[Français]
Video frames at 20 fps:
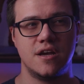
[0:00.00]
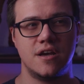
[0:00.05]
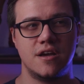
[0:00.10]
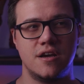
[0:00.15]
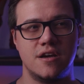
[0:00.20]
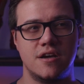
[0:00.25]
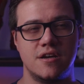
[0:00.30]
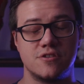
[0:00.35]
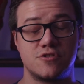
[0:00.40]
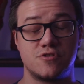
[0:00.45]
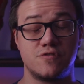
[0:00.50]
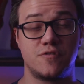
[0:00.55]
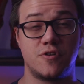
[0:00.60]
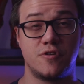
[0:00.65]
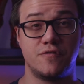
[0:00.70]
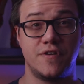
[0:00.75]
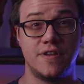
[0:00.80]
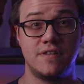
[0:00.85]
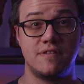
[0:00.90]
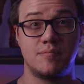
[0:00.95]
Euh, sauf
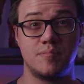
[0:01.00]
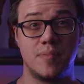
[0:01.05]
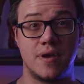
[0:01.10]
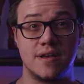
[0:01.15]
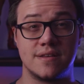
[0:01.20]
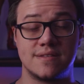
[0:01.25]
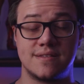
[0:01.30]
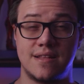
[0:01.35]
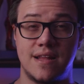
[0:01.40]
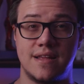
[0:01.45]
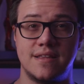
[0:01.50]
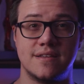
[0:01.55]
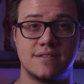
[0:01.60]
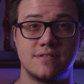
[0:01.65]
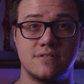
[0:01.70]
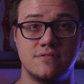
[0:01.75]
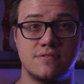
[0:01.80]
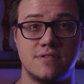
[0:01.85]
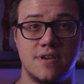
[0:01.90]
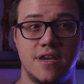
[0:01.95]
qu'en fait, ben, c'est de la
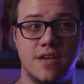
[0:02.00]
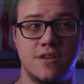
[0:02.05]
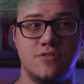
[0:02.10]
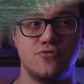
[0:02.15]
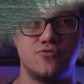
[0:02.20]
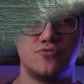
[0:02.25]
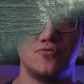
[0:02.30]
descente et du